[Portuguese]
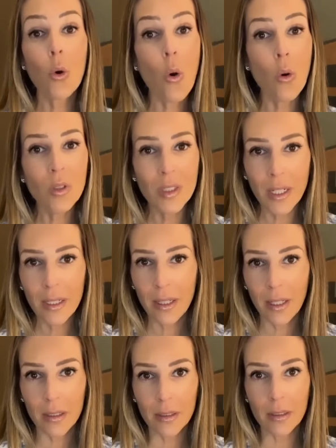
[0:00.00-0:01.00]
Com
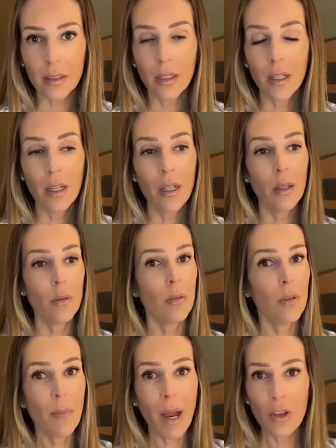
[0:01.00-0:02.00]
certeza.
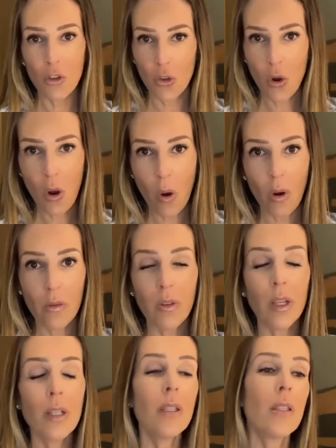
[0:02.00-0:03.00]
Mais
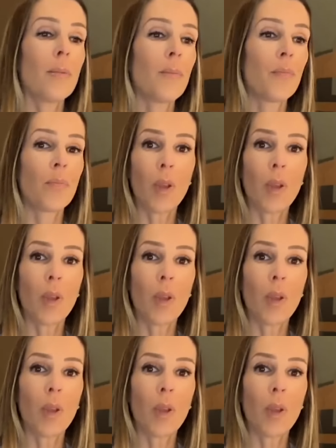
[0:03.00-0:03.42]
jovens,